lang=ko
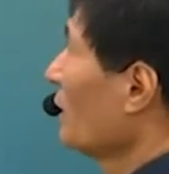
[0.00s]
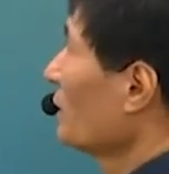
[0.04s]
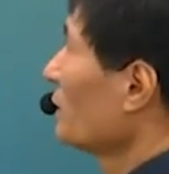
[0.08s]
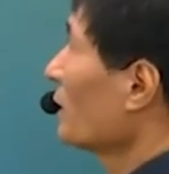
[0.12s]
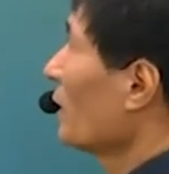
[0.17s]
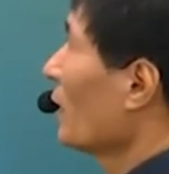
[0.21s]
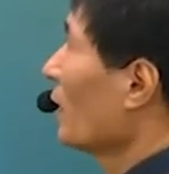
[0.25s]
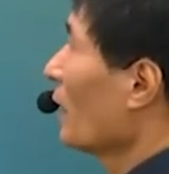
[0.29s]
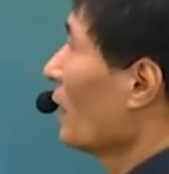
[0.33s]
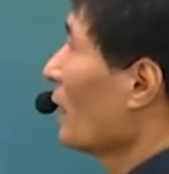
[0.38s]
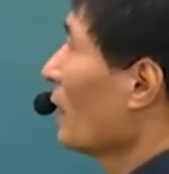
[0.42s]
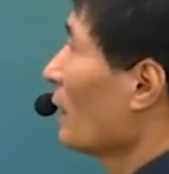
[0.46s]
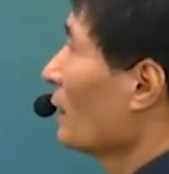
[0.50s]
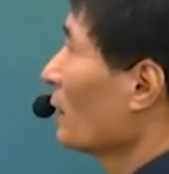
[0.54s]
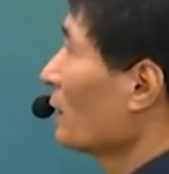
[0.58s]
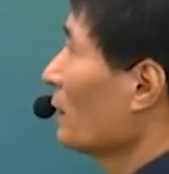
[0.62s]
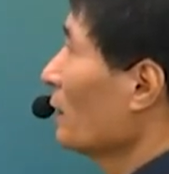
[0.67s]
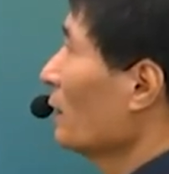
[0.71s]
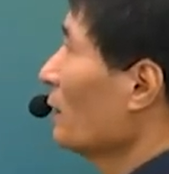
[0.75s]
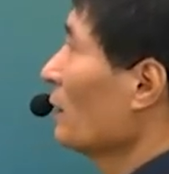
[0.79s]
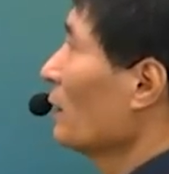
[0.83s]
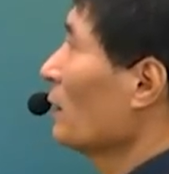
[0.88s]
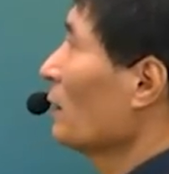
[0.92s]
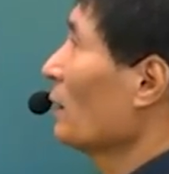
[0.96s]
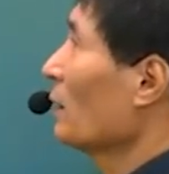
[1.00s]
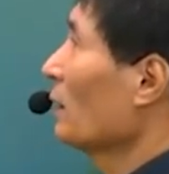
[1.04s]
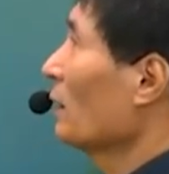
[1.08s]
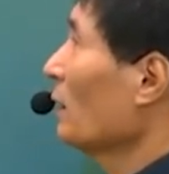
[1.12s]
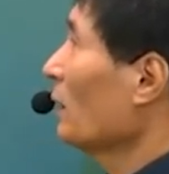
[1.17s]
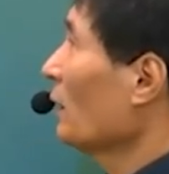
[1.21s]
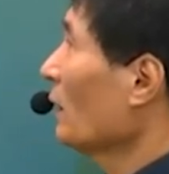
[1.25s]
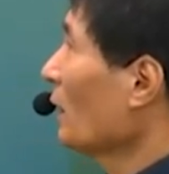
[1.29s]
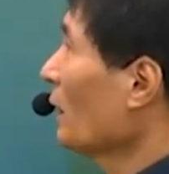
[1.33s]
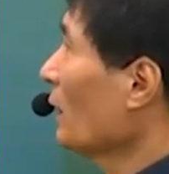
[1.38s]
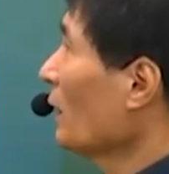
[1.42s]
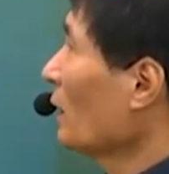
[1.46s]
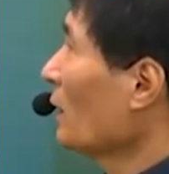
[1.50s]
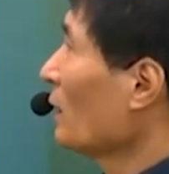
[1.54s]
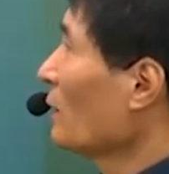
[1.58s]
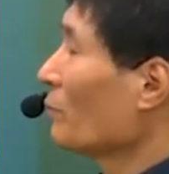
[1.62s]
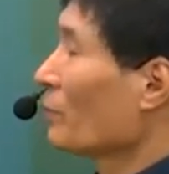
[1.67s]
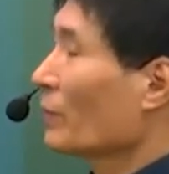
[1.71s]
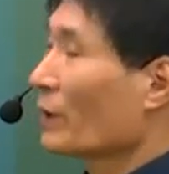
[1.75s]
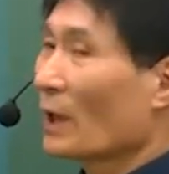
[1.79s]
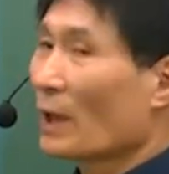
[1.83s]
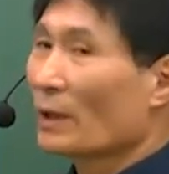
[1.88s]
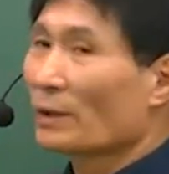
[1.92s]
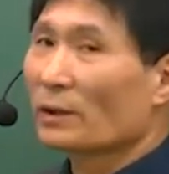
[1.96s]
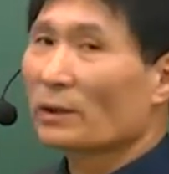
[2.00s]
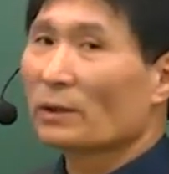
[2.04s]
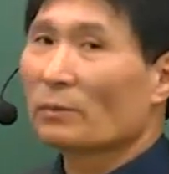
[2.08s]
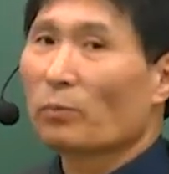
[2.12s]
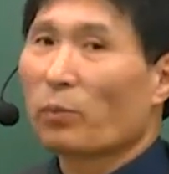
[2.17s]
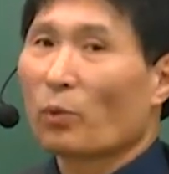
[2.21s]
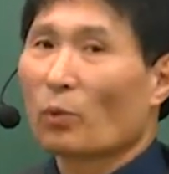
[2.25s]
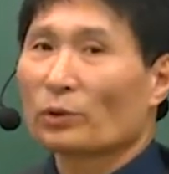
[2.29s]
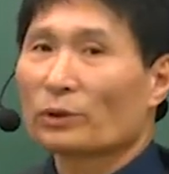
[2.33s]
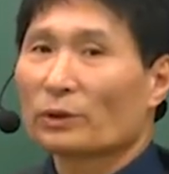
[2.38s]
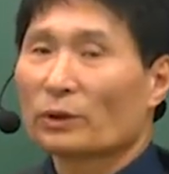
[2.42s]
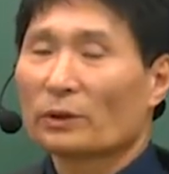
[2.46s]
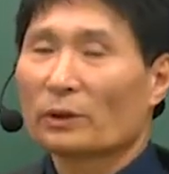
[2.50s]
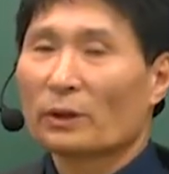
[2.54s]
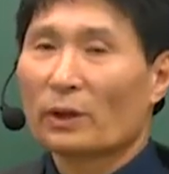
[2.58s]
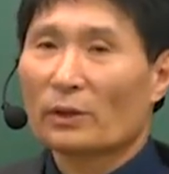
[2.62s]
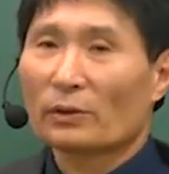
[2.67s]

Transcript: 자, 이 임피단스 보정